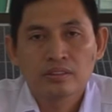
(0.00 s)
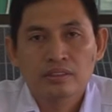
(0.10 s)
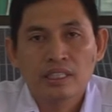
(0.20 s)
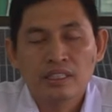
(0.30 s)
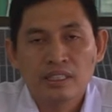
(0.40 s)

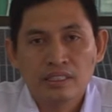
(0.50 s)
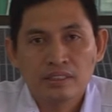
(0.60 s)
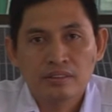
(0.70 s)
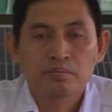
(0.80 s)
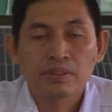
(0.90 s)
teknik
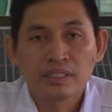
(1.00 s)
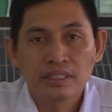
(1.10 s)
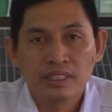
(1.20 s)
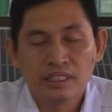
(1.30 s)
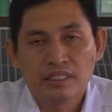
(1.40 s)

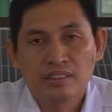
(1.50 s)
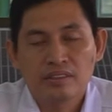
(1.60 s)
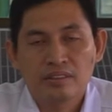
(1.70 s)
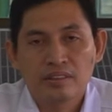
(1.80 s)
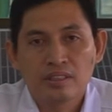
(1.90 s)
pendingin.
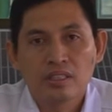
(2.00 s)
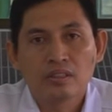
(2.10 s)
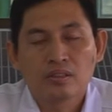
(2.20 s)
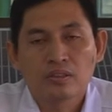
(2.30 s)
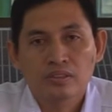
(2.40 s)

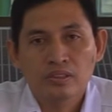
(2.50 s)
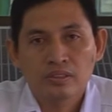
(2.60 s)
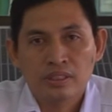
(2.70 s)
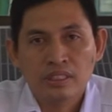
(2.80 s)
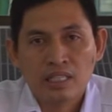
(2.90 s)

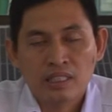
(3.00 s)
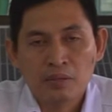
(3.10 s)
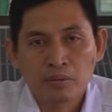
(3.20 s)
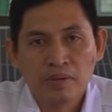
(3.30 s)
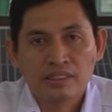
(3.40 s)
Untuk tingkat
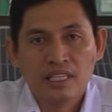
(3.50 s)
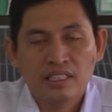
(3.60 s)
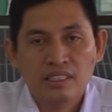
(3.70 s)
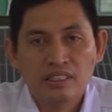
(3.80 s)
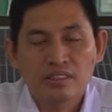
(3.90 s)

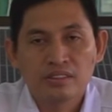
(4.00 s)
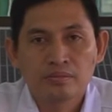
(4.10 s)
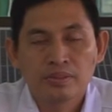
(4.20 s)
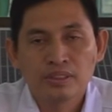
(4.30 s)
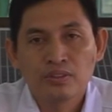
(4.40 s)
kabupaten
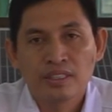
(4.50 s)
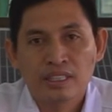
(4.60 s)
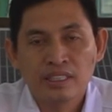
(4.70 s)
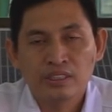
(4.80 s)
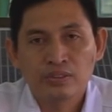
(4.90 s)

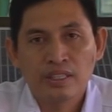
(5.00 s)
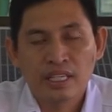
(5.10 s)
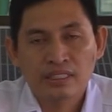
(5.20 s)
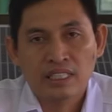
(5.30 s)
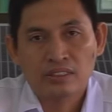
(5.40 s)
menjuarai
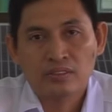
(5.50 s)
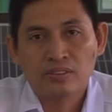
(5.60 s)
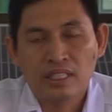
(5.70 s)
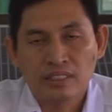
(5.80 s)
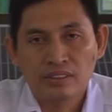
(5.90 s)
juara satu
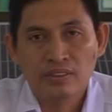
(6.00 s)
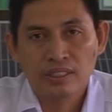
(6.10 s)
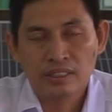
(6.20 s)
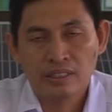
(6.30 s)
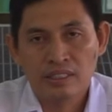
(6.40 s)
dan
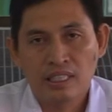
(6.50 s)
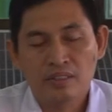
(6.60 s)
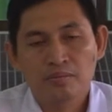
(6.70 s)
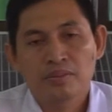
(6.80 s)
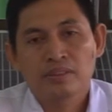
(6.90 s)
juara tiga.
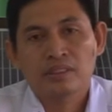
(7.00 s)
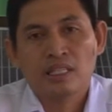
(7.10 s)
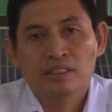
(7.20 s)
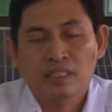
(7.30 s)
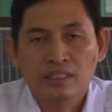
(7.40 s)

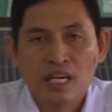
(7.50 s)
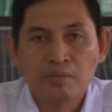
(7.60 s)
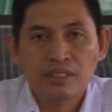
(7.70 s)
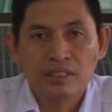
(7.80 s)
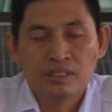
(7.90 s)
Target
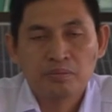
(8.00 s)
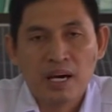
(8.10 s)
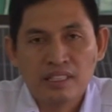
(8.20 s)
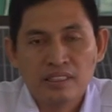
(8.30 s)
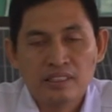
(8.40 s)
kami ke
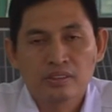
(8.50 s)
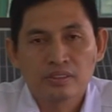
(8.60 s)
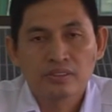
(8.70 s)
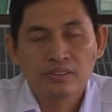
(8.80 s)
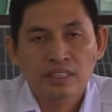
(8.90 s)
depan
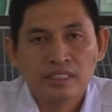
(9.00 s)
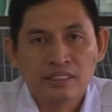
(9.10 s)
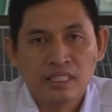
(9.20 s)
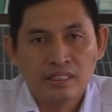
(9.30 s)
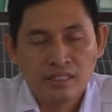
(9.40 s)
jurusan
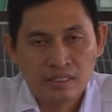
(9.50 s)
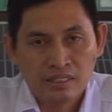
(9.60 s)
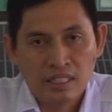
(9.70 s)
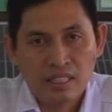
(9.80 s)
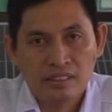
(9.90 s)
Teknik
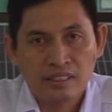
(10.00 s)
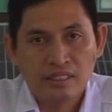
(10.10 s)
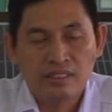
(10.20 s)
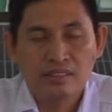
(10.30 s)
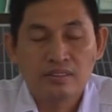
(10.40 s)

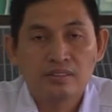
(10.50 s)
Instalasi